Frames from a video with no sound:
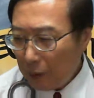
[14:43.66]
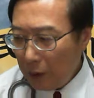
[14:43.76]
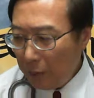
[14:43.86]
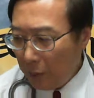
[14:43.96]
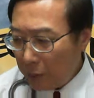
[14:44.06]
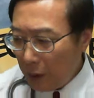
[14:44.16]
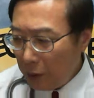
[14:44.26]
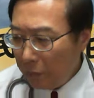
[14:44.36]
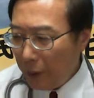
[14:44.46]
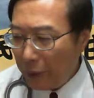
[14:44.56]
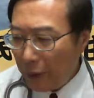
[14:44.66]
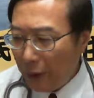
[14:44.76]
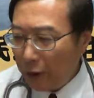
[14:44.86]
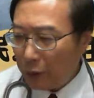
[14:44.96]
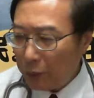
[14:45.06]
伊嘛毋知影讲安怎
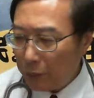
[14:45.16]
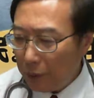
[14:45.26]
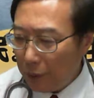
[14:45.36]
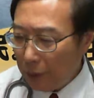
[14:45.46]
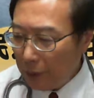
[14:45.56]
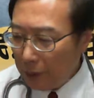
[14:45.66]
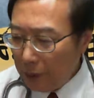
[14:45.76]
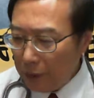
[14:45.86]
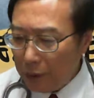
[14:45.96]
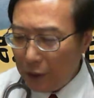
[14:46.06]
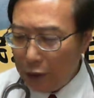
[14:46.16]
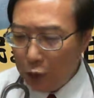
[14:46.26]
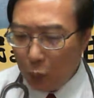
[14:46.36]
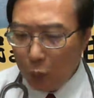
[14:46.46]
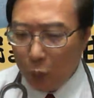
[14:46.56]
来应付，这是一个
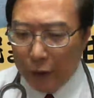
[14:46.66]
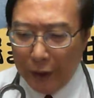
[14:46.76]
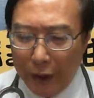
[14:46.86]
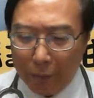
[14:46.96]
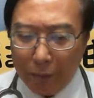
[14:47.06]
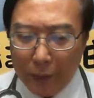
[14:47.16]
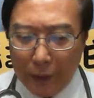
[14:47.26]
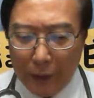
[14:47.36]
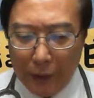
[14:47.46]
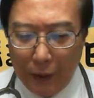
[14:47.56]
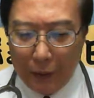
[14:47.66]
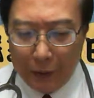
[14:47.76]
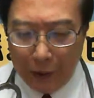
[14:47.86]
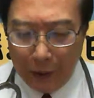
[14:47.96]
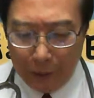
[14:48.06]
足危险，一
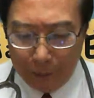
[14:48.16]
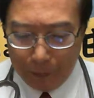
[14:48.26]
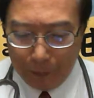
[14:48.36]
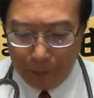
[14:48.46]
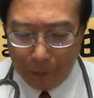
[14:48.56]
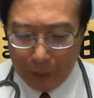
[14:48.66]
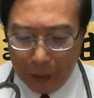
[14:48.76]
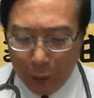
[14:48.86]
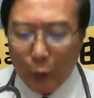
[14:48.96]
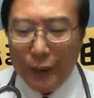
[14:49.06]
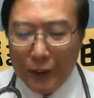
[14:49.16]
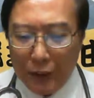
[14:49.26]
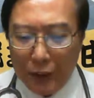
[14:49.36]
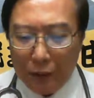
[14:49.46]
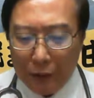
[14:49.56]
个啊危
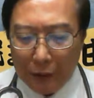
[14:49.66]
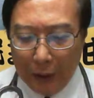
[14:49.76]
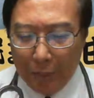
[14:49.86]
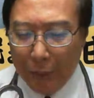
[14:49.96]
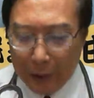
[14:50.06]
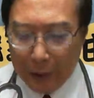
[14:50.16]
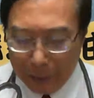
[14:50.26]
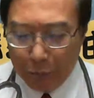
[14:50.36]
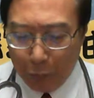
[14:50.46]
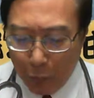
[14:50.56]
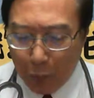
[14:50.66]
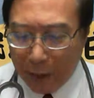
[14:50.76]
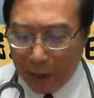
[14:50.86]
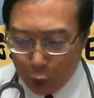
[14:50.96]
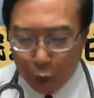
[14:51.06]
机，咱袂使无
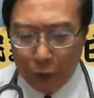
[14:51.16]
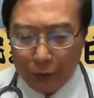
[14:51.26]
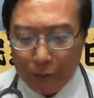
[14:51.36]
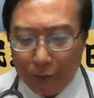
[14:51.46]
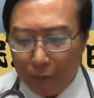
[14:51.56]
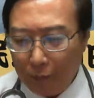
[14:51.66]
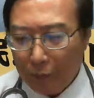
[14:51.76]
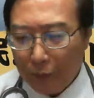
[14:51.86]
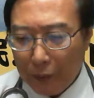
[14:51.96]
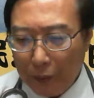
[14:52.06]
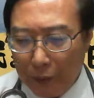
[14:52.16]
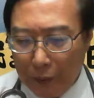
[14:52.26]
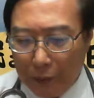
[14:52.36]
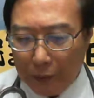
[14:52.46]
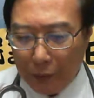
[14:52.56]
甲注意。
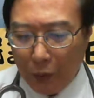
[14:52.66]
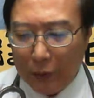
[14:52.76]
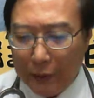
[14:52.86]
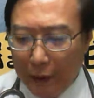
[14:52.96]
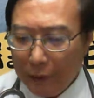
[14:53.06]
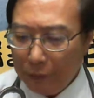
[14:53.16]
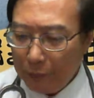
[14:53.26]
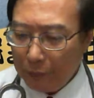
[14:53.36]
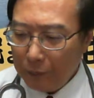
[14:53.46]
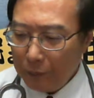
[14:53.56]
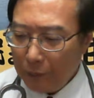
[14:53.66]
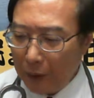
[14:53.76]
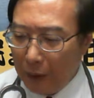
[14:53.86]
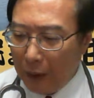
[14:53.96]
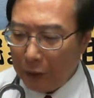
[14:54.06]
讲到遮。
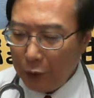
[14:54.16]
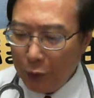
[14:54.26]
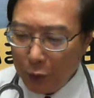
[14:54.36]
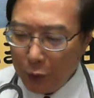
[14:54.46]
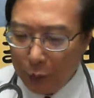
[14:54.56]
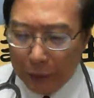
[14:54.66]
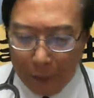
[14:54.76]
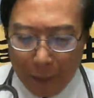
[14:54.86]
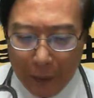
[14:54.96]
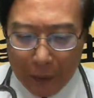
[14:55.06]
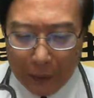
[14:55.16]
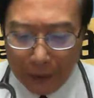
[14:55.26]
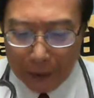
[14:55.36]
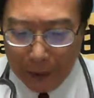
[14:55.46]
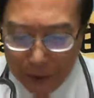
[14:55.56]
啊，张律师特别要个大
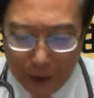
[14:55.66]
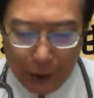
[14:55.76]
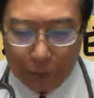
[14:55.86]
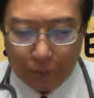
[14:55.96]
家提醒，